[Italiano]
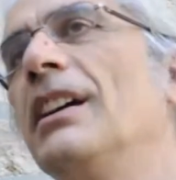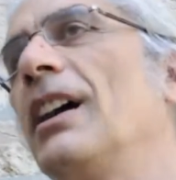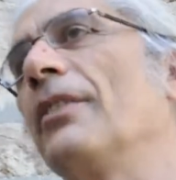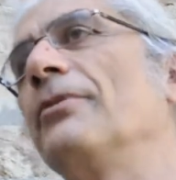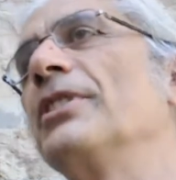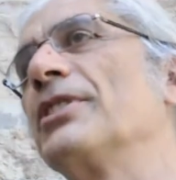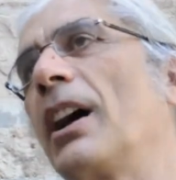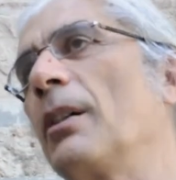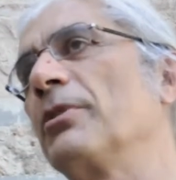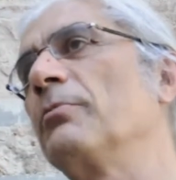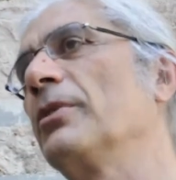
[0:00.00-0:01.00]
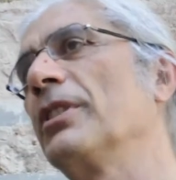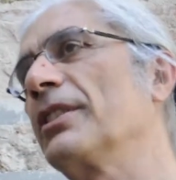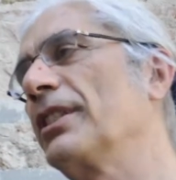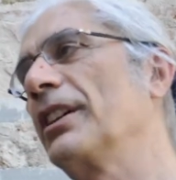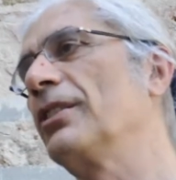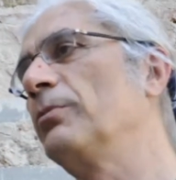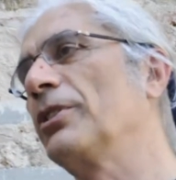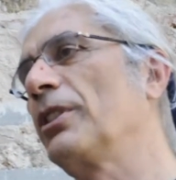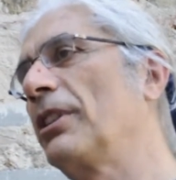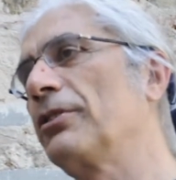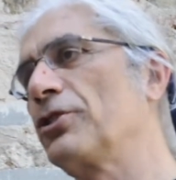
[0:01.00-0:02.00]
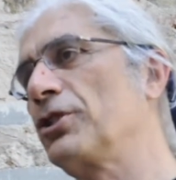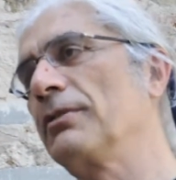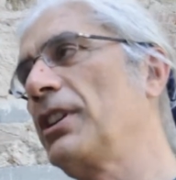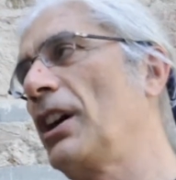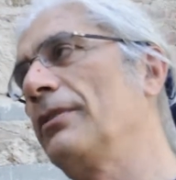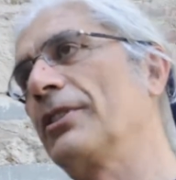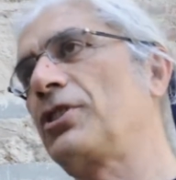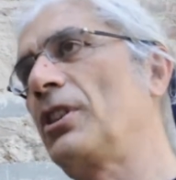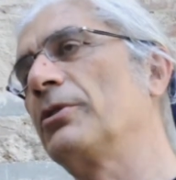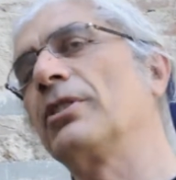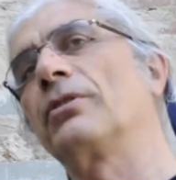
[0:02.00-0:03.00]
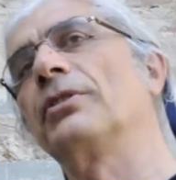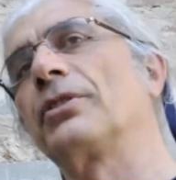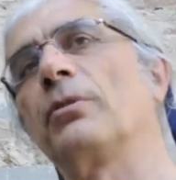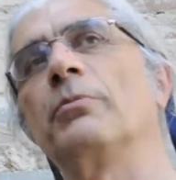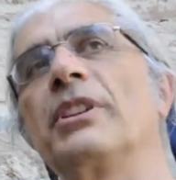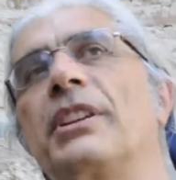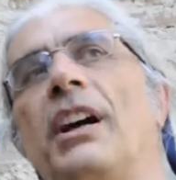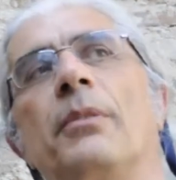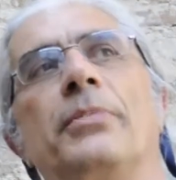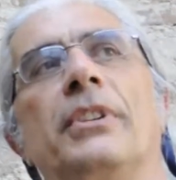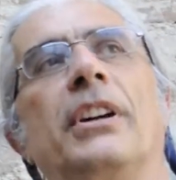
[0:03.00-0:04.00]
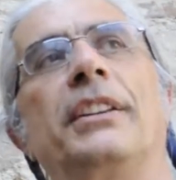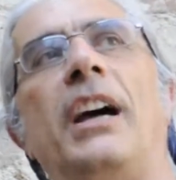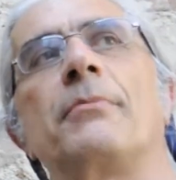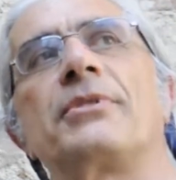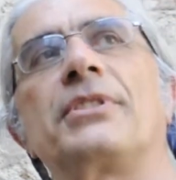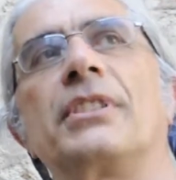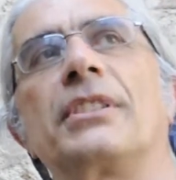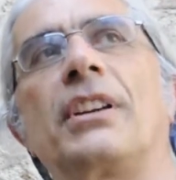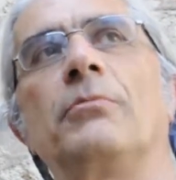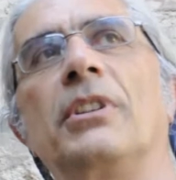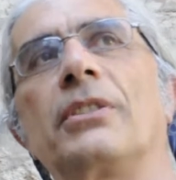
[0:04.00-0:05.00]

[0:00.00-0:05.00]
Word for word: avvisi happy birthday oppure quando ci vediamo facciamo un incontro, un meet up ad Amsterdam,